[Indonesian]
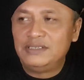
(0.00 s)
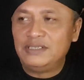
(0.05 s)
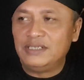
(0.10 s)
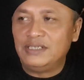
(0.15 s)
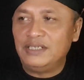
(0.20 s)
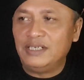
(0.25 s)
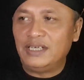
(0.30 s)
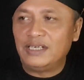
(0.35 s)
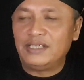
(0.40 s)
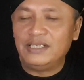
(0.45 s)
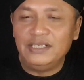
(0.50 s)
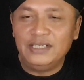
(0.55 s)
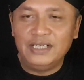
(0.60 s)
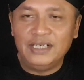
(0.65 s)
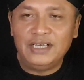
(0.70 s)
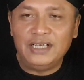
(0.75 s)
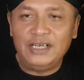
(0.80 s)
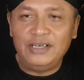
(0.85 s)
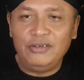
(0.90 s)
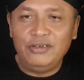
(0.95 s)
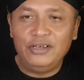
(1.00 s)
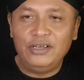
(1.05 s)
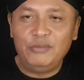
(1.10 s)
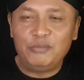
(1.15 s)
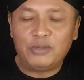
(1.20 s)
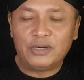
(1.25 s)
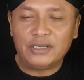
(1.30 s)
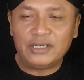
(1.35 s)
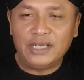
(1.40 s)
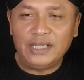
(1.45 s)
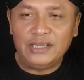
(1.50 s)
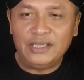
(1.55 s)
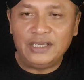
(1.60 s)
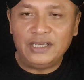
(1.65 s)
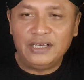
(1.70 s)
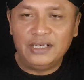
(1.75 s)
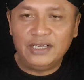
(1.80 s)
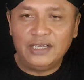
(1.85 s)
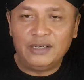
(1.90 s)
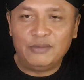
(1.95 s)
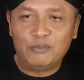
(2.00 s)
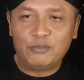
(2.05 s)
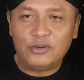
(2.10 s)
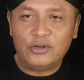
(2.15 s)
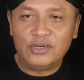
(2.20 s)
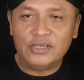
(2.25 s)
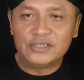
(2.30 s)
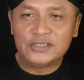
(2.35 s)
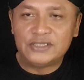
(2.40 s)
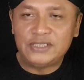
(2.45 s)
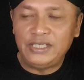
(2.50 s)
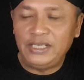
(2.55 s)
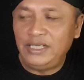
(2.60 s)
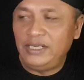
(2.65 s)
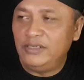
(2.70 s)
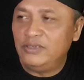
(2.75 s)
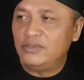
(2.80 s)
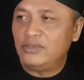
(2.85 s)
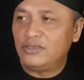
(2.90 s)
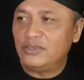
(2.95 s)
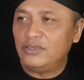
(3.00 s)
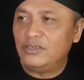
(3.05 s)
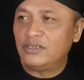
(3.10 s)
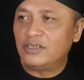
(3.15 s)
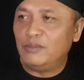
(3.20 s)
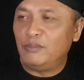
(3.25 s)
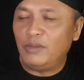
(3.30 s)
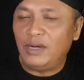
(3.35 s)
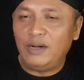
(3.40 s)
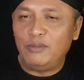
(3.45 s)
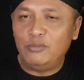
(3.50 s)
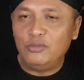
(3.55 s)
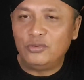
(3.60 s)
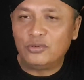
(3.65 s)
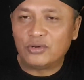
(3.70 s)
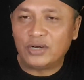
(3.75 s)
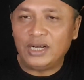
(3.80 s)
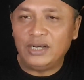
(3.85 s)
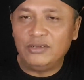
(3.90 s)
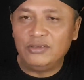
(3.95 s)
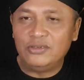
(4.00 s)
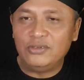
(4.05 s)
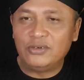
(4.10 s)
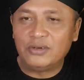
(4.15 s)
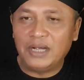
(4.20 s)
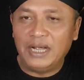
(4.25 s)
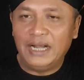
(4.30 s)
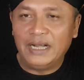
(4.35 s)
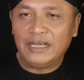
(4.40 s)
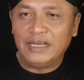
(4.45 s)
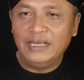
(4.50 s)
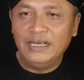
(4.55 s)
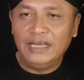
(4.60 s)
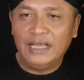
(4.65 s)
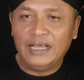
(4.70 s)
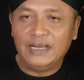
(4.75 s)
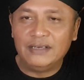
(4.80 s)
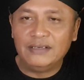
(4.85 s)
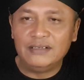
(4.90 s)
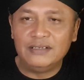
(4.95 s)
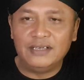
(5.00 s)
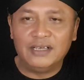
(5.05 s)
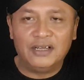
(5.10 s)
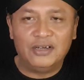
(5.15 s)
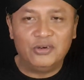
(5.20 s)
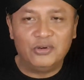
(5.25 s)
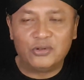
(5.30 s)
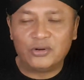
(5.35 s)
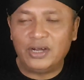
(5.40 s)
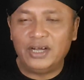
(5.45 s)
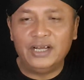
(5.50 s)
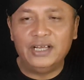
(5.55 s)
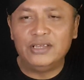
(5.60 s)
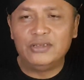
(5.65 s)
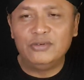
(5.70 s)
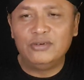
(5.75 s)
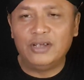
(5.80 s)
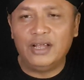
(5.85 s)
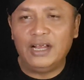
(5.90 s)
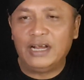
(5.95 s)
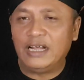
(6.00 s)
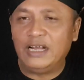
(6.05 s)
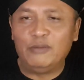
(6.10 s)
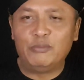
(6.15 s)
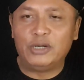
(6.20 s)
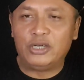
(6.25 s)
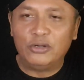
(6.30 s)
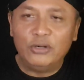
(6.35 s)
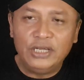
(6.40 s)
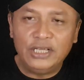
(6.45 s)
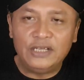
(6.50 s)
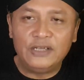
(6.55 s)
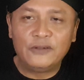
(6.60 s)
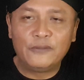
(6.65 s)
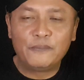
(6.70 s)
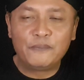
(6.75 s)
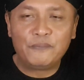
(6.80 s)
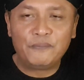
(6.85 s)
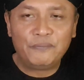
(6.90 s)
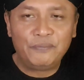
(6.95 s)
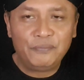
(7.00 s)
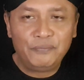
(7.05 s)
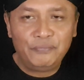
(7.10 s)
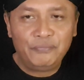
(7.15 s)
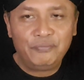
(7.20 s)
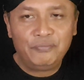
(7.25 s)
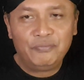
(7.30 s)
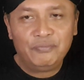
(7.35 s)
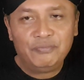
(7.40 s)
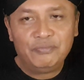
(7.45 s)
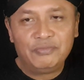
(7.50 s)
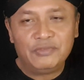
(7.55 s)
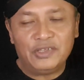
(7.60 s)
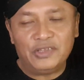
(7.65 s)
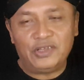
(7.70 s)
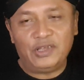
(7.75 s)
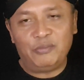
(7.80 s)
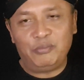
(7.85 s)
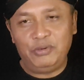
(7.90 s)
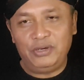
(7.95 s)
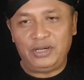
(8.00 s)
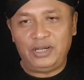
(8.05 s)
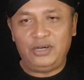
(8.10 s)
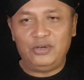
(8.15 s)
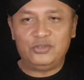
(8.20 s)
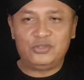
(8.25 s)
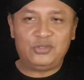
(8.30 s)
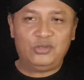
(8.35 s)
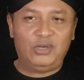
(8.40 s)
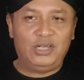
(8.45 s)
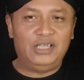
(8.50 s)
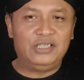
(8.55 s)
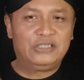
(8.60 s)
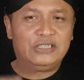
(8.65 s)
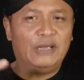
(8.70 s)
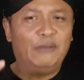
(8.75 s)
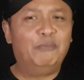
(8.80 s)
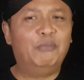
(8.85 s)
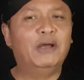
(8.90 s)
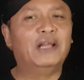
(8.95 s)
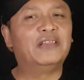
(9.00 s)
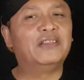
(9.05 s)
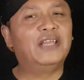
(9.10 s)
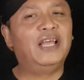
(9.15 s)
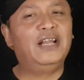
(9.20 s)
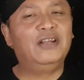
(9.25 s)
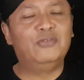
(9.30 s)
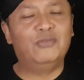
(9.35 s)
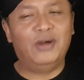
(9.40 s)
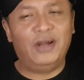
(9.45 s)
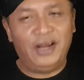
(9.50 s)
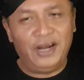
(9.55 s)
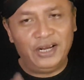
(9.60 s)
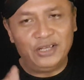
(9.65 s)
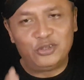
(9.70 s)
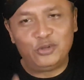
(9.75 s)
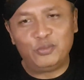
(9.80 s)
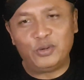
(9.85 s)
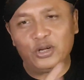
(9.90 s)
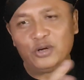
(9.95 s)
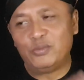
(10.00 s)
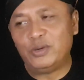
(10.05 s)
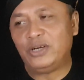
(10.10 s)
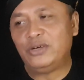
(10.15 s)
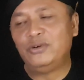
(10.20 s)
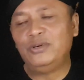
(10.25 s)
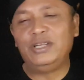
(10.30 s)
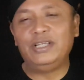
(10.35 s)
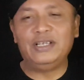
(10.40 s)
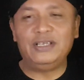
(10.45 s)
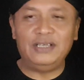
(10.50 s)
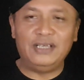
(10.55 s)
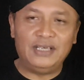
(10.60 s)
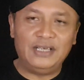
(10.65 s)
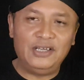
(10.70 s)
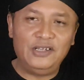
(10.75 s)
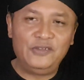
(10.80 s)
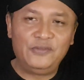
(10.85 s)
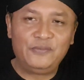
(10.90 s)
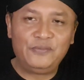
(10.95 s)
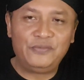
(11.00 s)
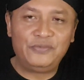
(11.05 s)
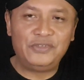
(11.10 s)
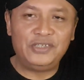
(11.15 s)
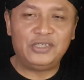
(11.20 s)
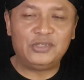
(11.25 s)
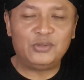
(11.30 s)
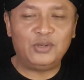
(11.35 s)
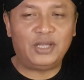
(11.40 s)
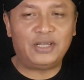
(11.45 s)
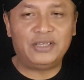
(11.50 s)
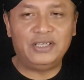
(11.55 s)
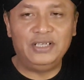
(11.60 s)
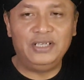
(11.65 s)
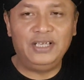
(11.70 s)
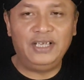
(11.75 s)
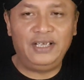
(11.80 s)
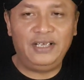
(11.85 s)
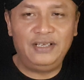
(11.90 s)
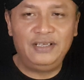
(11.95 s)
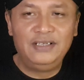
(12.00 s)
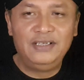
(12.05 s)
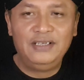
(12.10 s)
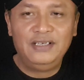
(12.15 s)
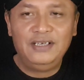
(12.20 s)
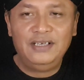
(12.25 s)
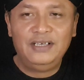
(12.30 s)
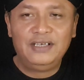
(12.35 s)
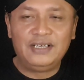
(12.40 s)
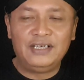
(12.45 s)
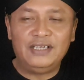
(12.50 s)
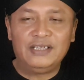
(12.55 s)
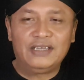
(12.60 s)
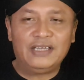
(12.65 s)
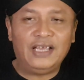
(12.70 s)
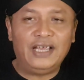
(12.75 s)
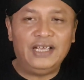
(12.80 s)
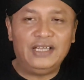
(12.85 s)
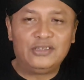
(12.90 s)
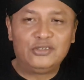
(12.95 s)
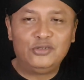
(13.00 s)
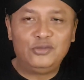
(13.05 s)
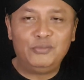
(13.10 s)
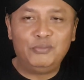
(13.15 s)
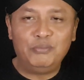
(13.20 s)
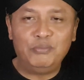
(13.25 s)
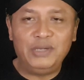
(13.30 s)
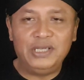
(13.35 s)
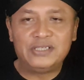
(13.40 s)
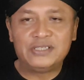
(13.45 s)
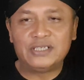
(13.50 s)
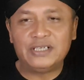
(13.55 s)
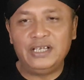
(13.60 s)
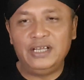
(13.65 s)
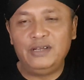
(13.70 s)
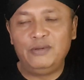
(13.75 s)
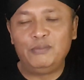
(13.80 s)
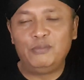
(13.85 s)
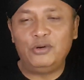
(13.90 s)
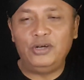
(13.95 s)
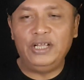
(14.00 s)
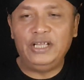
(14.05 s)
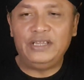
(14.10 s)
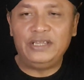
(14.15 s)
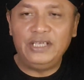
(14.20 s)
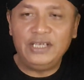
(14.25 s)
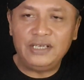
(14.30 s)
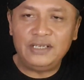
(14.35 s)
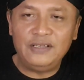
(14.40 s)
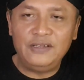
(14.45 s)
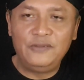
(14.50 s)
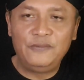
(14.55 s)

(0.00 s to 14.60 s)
jadi artinya kalau ini berkaitan dengan policy untuk kemakmuran, untuk keadilan, ya orang itu nggak akan peduli. Tetapi kalau soal jabatan, wah itu baru peduli. Ya. Itu artinya kita itu miskin politik,